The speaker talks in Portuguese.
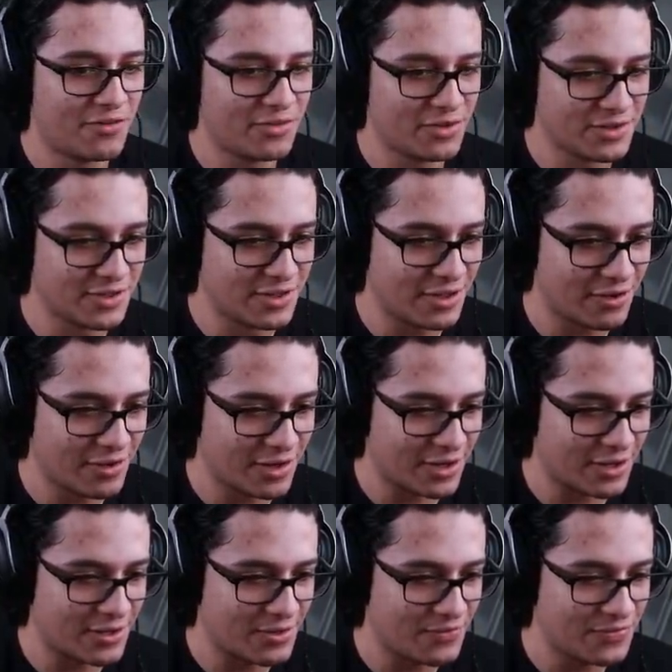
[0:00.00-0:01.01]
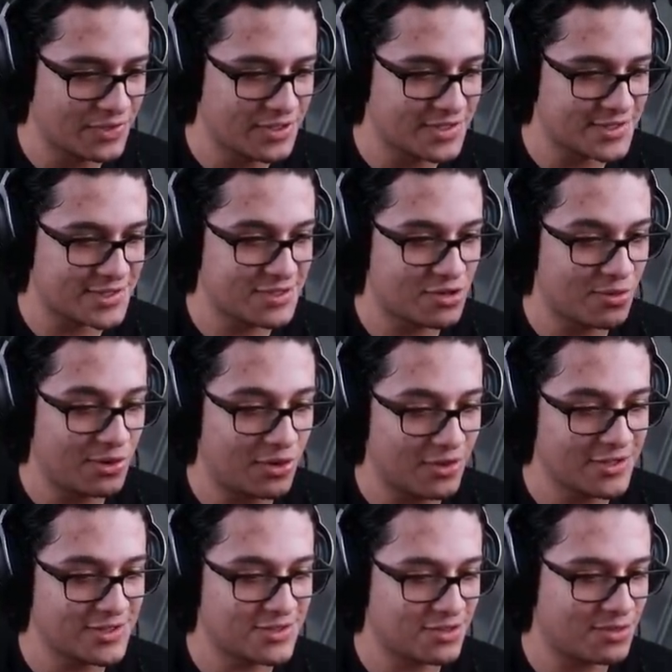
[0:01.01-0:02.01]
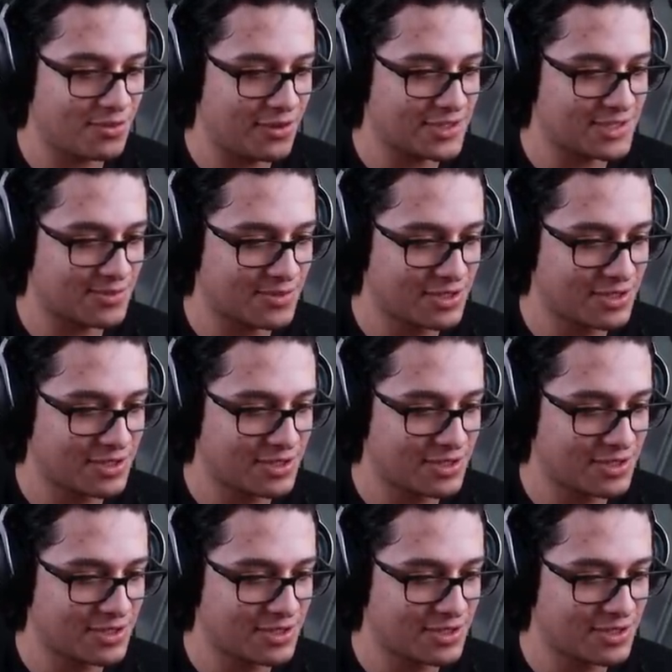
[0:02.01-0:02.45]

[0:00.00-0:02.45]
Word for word: Vamos ver o dano agora? 5 milhões, 8 milhões da